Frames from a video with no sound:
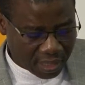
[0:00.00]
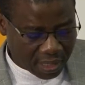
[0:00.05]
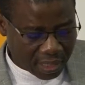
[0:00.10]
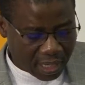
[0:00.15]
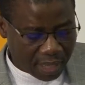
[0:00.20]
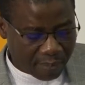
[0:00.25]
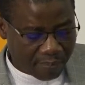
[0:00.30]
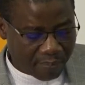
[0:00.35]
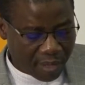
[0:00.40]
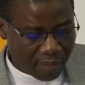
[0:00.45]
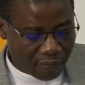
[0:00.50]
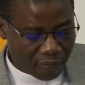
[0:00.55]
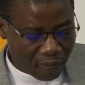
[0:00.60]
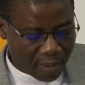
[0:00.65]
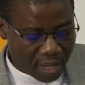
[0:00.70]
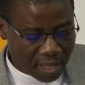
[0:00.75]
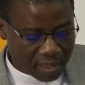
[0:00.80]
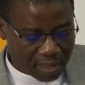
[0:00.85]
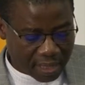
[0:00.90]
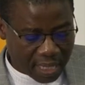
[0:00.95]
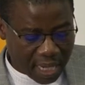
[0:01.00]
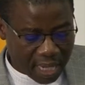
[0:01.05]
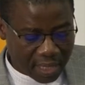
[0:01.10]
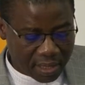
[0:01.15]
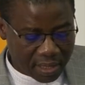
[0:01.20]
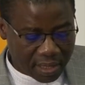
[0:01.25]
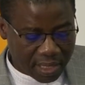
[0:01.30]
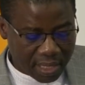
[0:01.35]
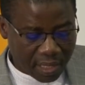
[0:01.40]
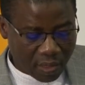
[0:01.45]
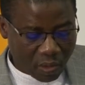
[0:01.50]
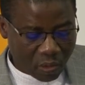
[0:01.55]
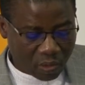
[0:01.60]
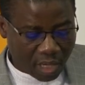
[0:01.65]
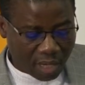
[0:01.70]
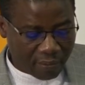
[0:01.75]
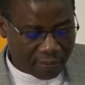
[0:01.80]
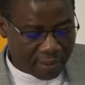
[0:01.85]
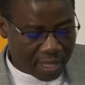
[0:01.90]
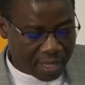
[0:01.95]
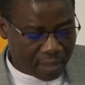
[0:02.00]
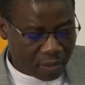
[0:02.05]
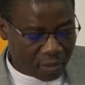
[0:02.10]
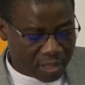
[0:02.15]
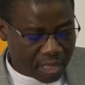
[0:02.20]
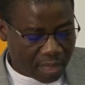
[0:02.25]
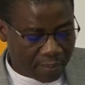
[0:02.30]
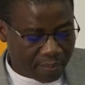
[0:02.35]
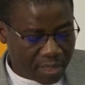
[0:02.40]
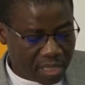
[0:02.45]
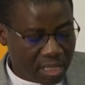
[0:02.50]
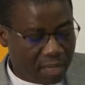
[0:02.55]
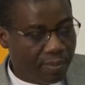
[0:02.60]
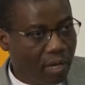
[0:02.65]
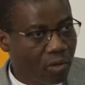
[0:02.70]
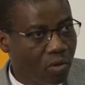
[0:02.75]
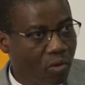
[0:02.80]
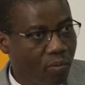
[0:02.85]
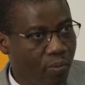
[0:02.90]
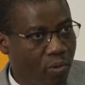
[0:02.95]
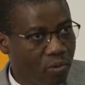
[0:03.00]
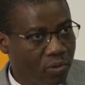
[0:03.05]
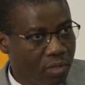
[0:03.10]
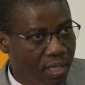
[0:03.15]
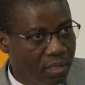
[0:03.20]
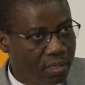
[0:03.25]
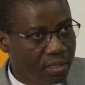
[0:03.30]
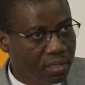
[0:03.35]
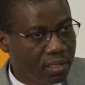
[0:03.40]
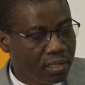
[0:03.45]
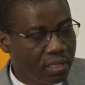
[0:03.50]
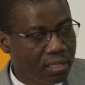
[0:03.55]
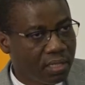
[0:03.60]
Les performances réalisées au travers de ses principales composantes